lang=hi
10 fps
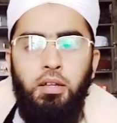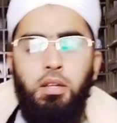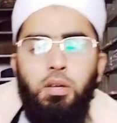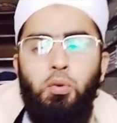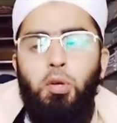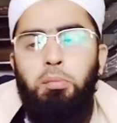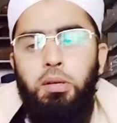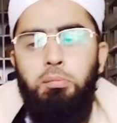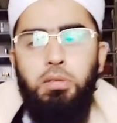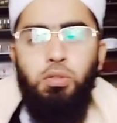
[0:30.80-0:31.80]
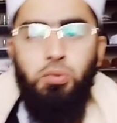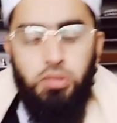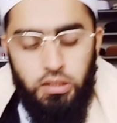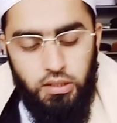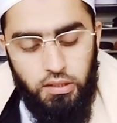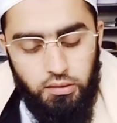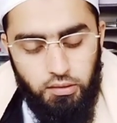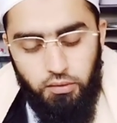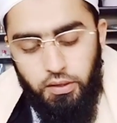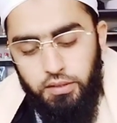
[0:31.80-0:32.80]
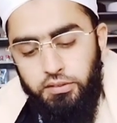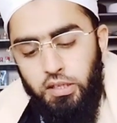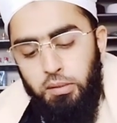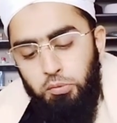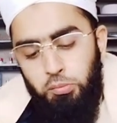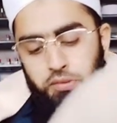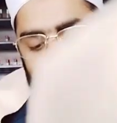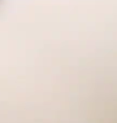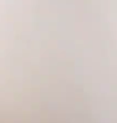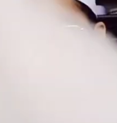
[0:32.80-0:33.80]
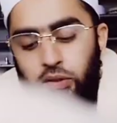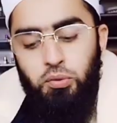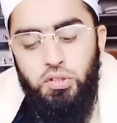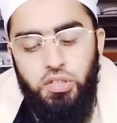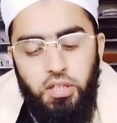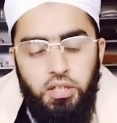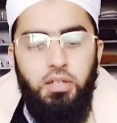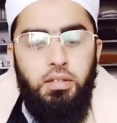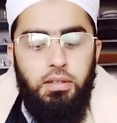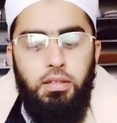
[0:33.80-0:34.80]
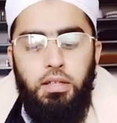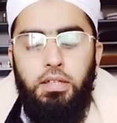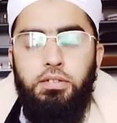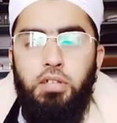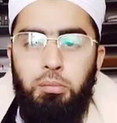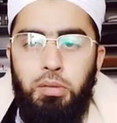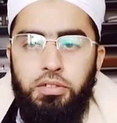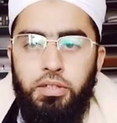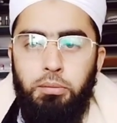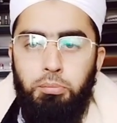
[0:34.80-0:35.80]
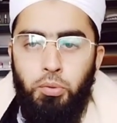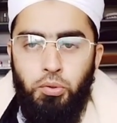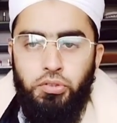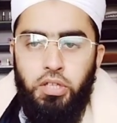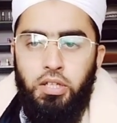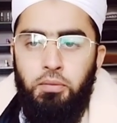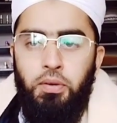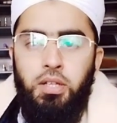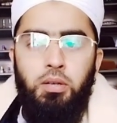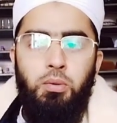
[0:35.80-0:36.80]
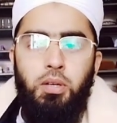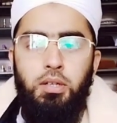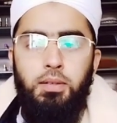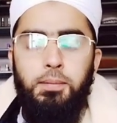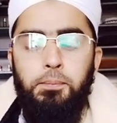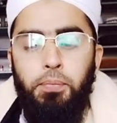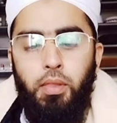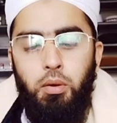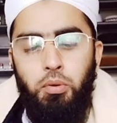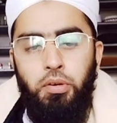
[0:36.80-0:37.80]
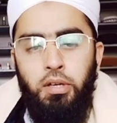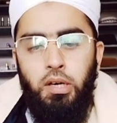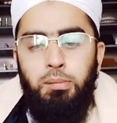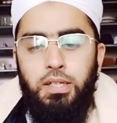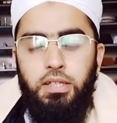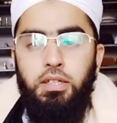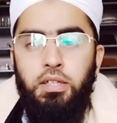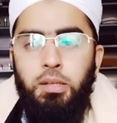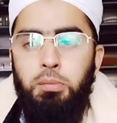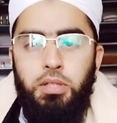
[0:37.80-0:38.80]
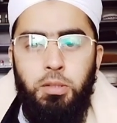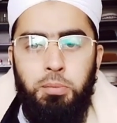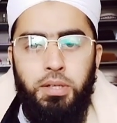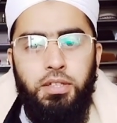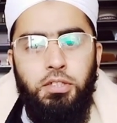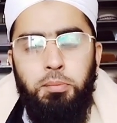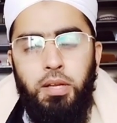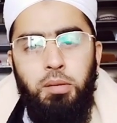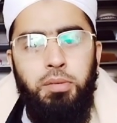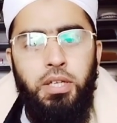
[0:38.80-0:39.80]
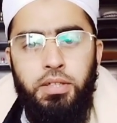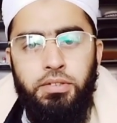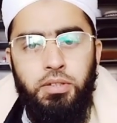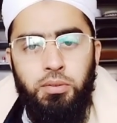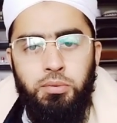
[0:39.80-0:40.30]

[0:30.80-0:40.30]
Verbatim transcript: कोई भी बच्चों के हवाले से आपको मसला है तो इन इस अमल से बहुत ज़्यादा फ़ायदा होगा और अमल की तरतीब की तरफ बढ़ने से पहले मैं ये अर्ज़ कर दूँ